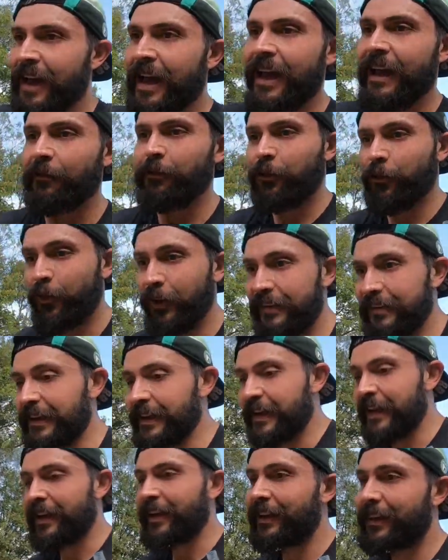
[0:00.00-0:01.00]
é você
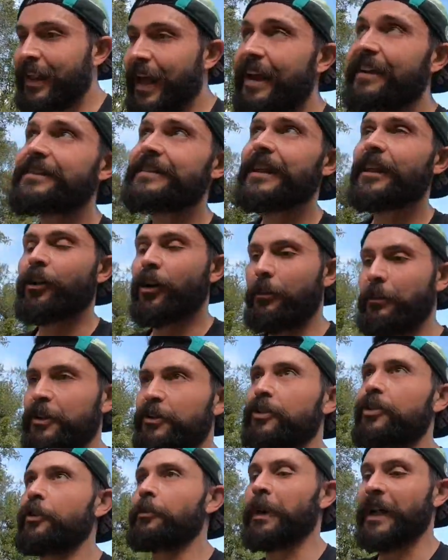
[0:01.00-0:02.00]
fazer 10 km
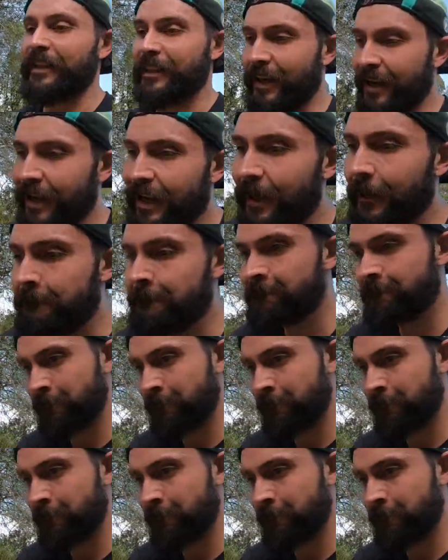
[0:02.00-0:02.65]
em uma trilha